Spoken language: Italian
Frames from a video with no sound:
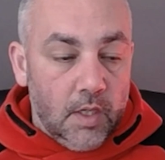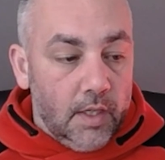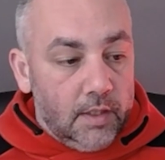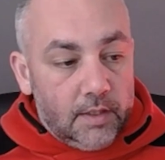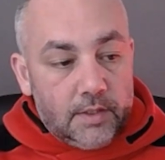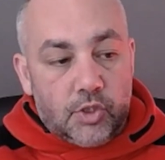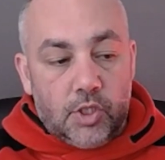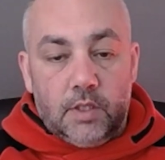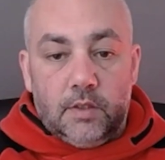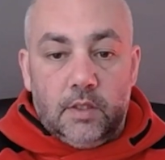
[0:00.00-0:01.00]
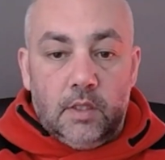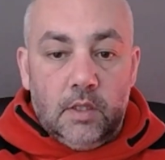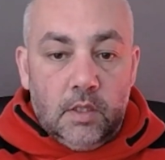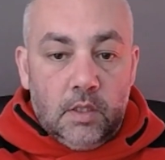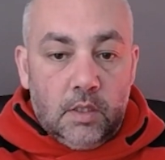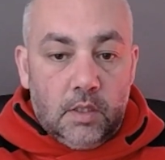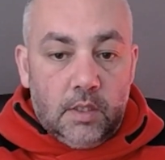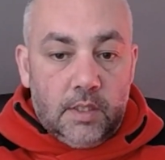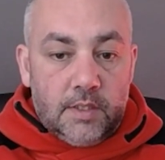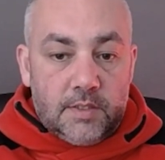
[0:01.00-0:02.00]
e la leggete
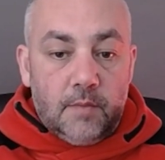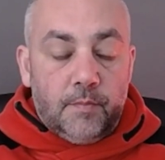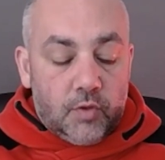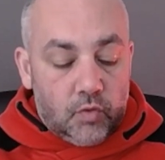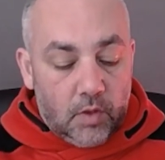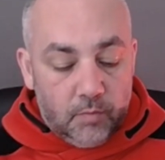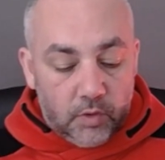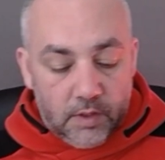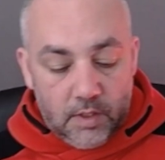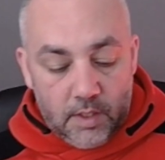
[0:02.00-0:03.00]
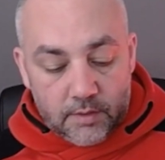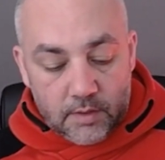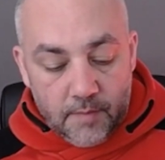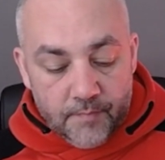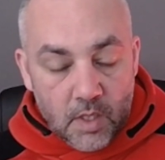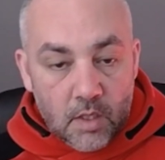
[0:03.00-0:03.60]
eh, sempre sulla bottiglietta